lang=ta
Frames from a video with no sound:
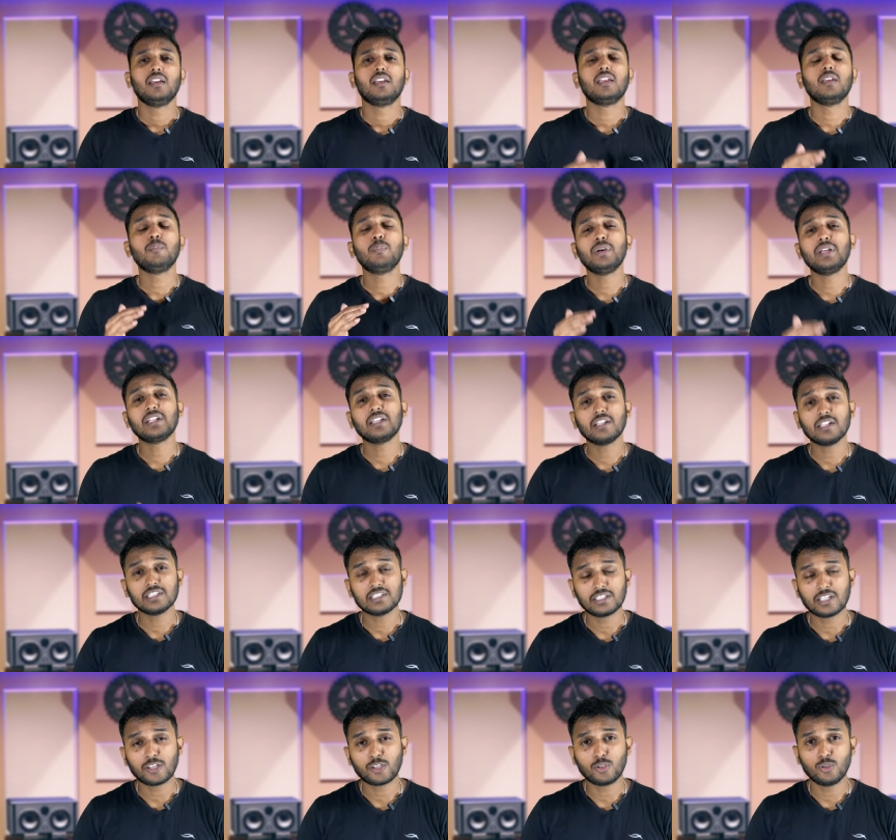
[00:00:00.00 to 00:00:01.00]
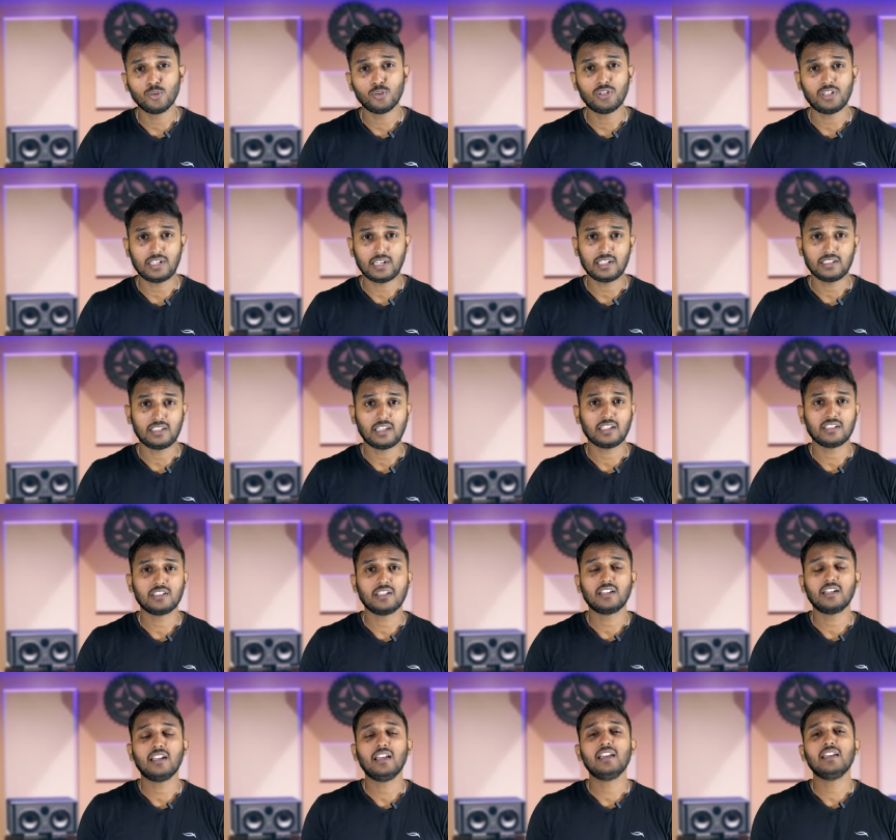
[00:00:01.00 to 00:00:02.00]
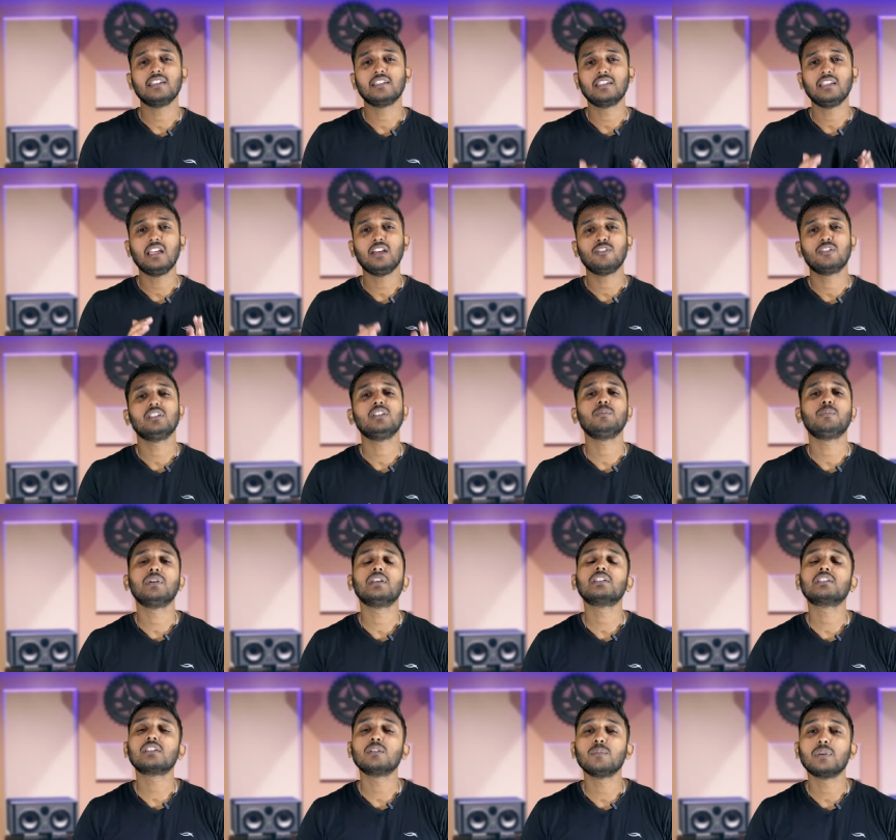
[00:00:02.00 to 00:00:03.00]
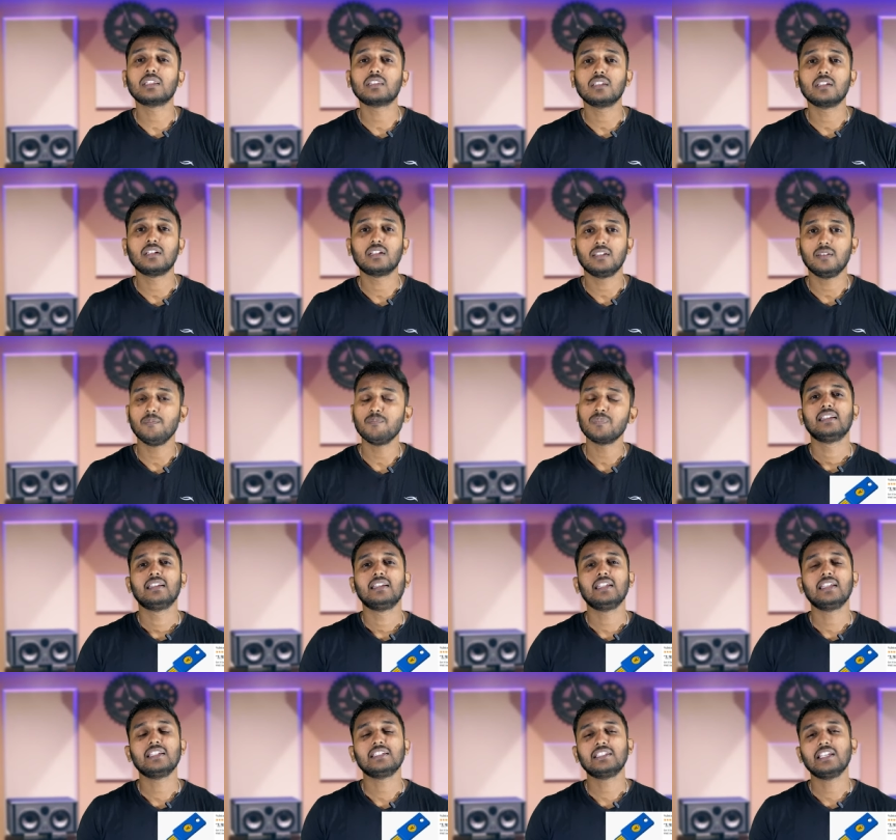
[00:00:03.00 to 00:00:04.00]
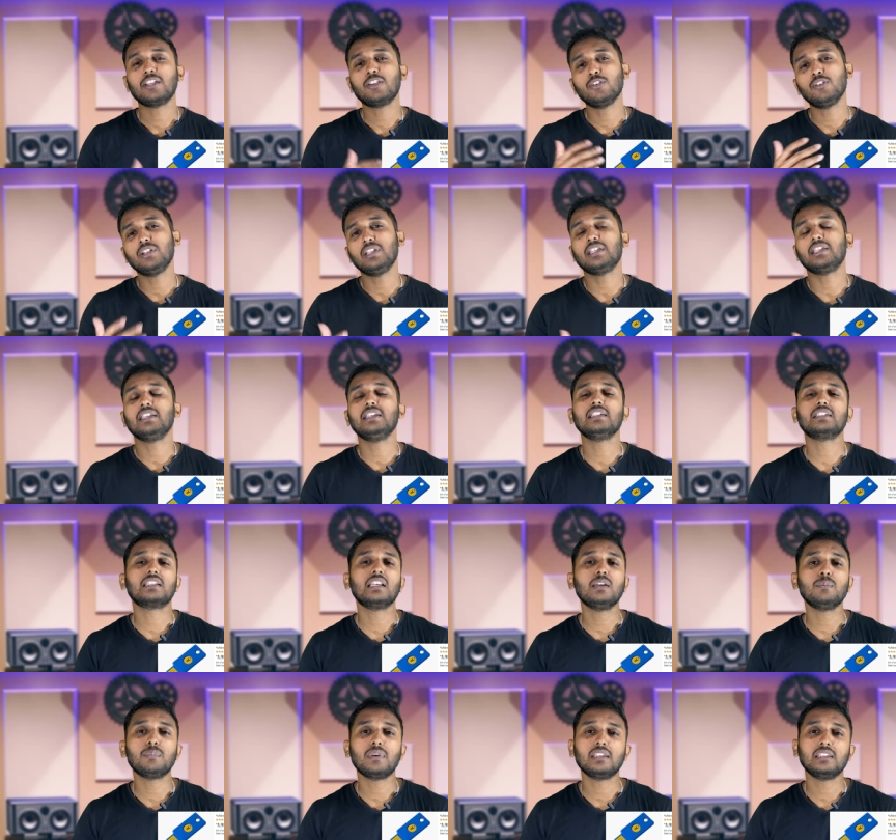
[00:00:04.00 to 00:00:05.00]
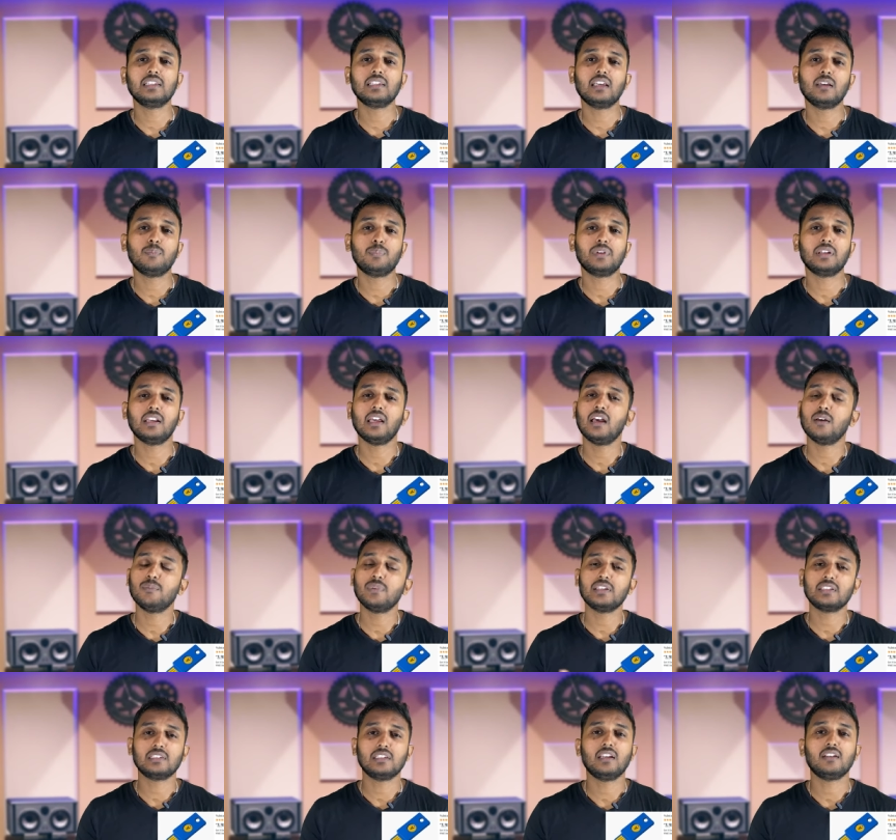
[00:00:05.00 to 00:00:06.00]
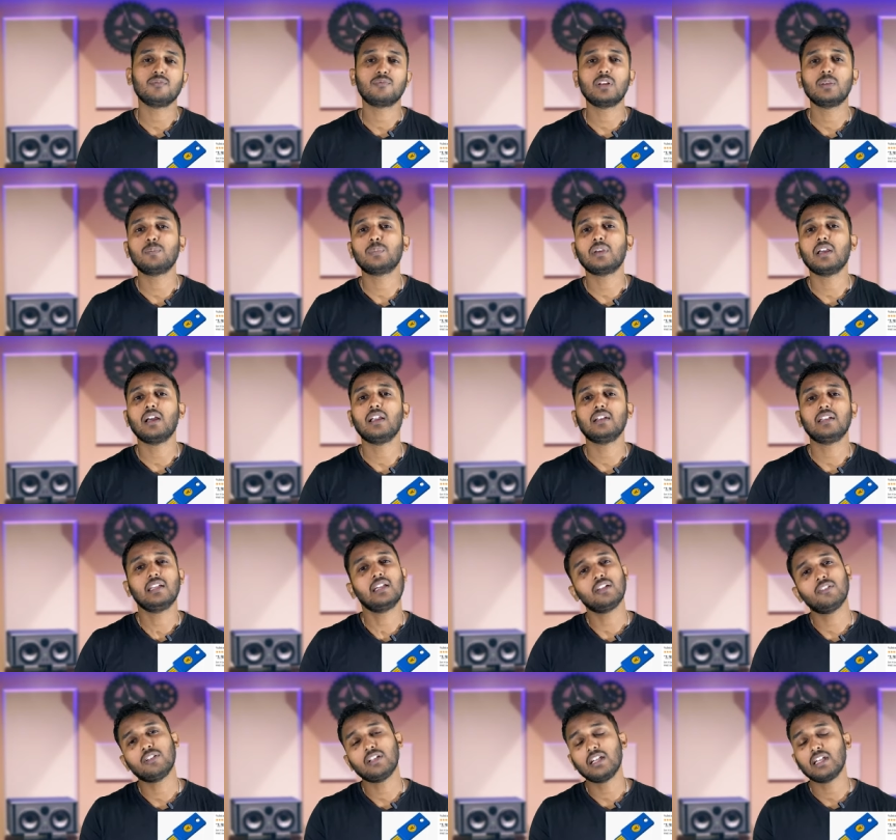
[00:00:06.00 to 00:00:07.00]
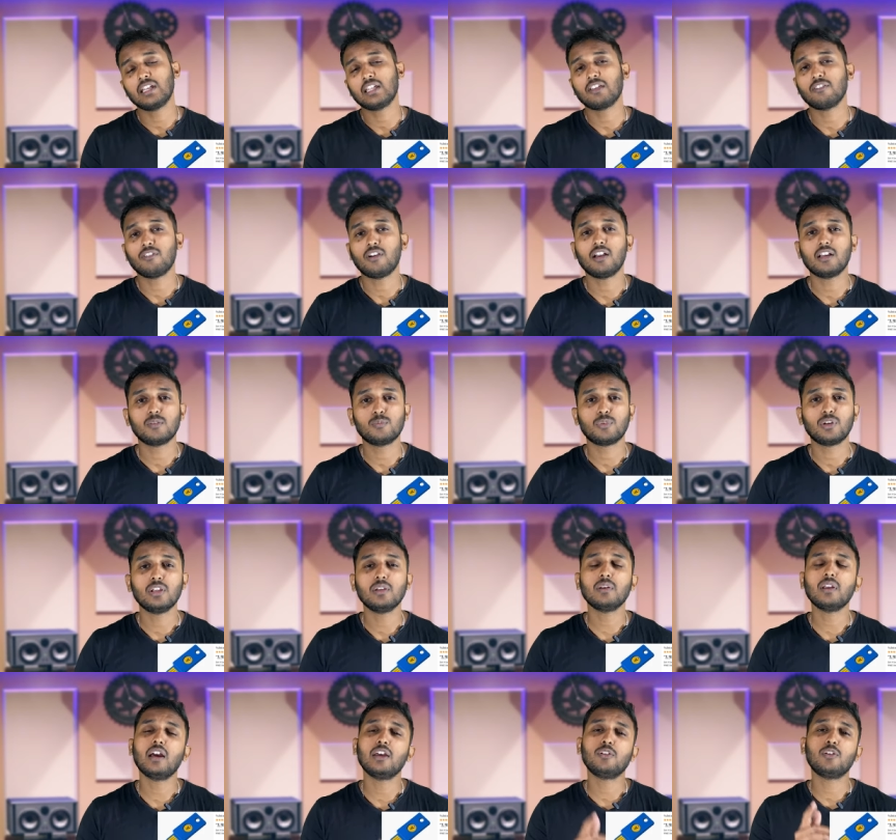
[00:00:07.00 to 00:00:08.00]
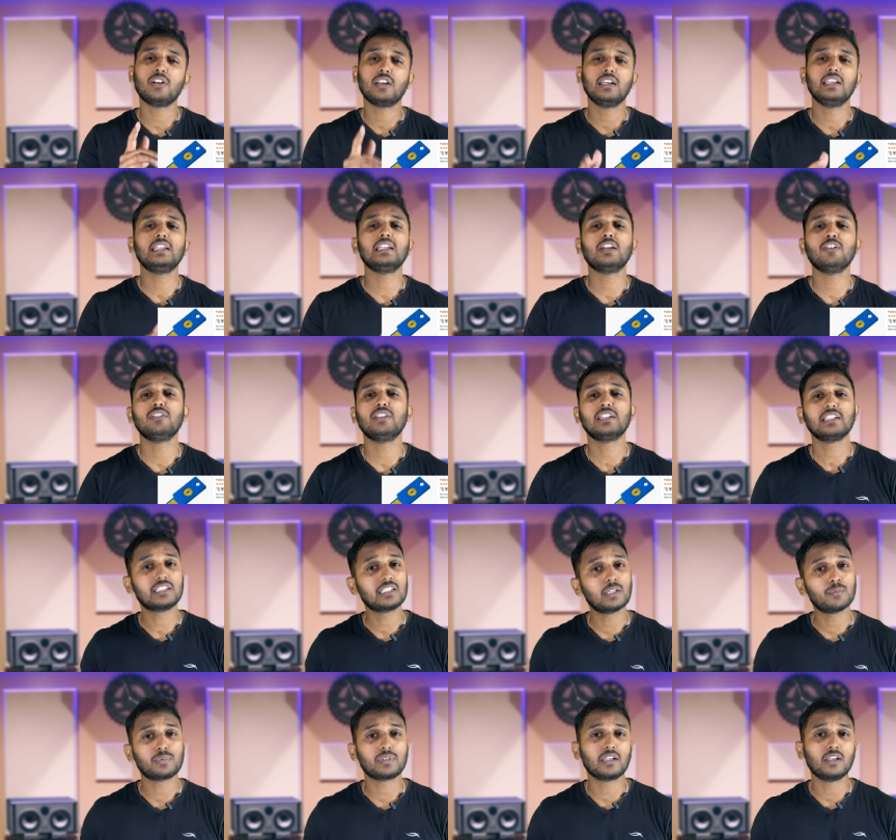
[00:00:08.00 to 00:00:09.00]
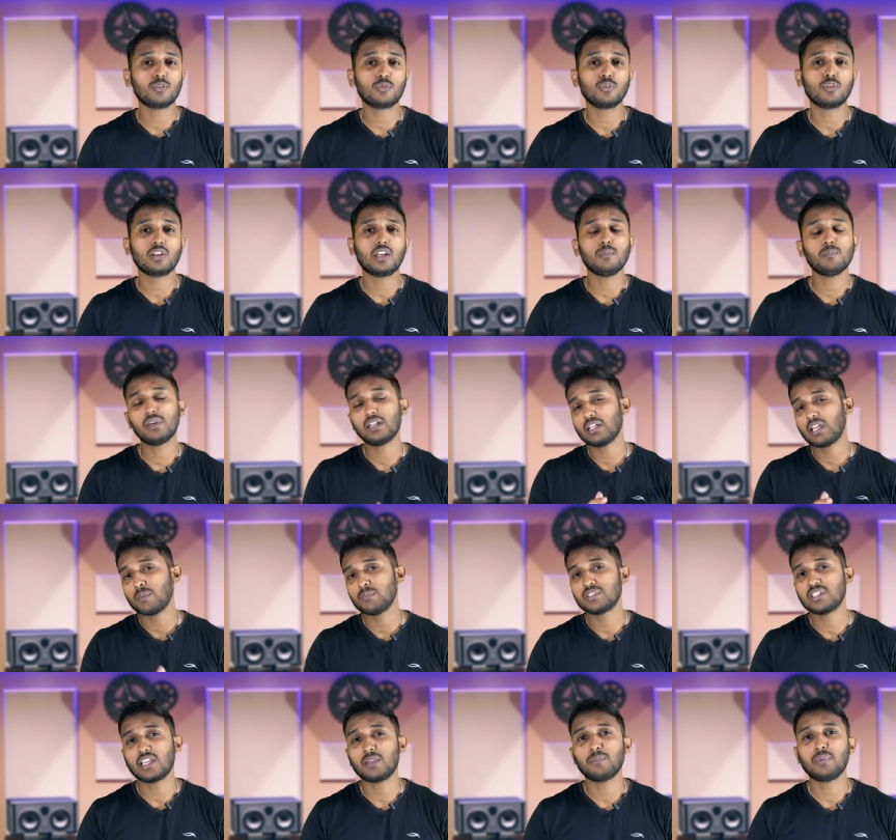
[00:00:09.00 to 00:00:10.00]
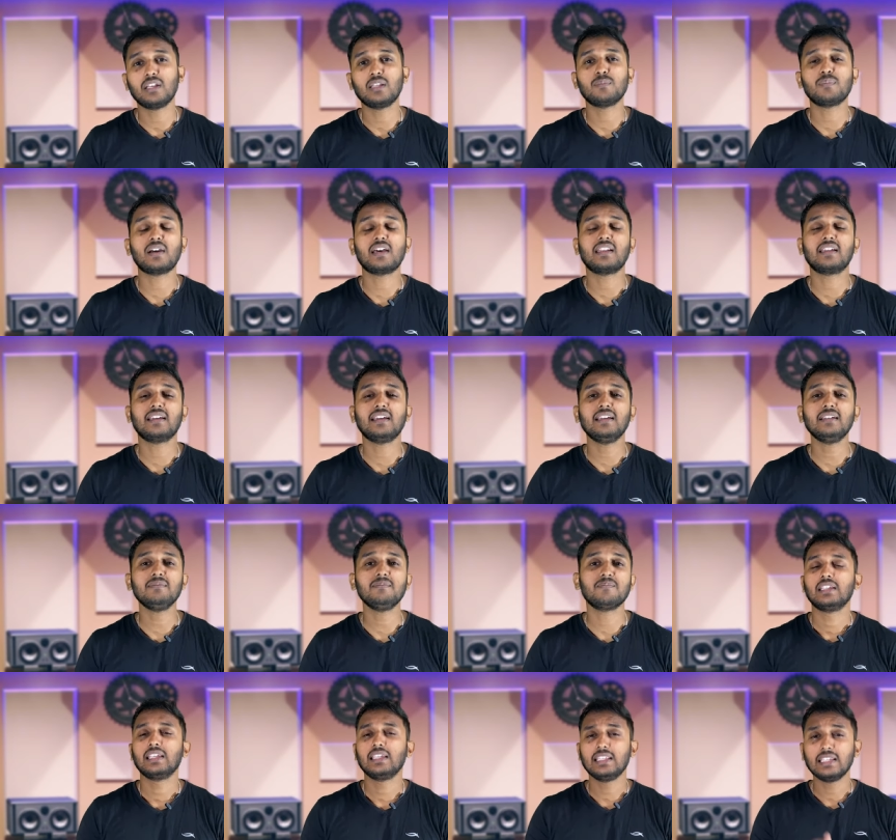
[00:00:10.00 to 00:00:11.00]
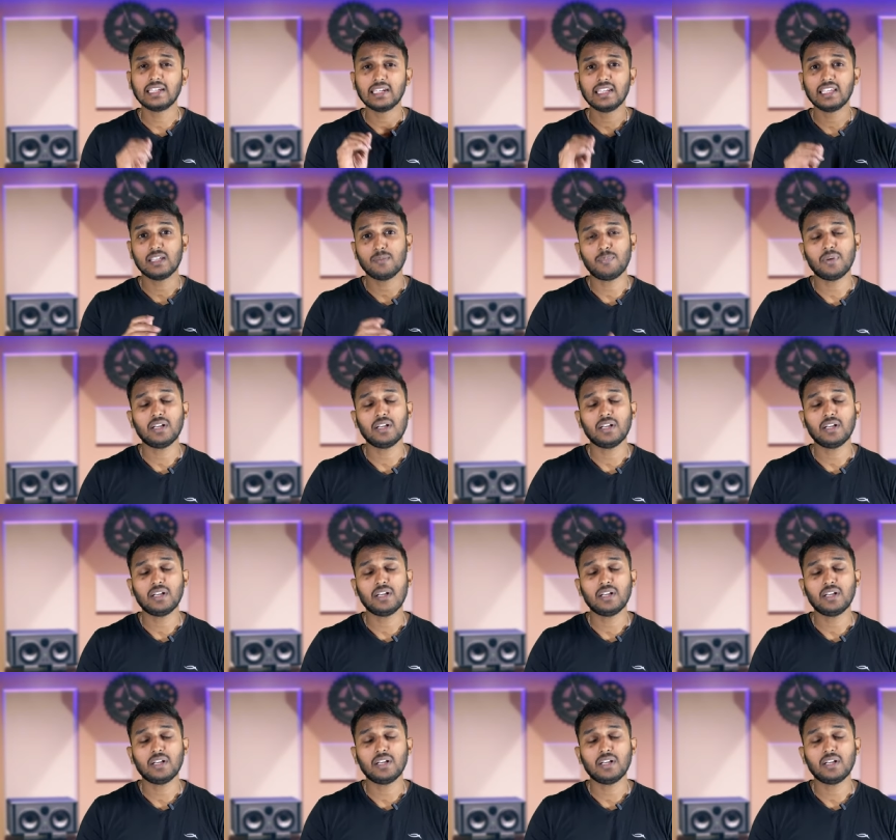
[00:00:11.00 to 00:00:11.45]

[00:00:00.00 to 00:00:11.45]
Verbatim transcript: இப்போ இருக்கிற செக்யூர் ட்ரான்சாக்ஷனில் இதுதான் வந்து பெஸ்ட் மெத்தடு நீங்கள் செக்யூரிட்டி கீஸ்லாம் பார்த்தீங்க அப்படின்னா அமேசான் ஃப்ளிப்கார்ட் எங்கே வேணாலும் நீங்கள் வாங்க முடியும் நான் அதோட லிங்க் வந்து டிஸ்கிரிப்ஷனில் கொடுக்குறேன் மறக்காமல் செக் பண்ணி பாருங்கள் இதுக்கு நீங்கள்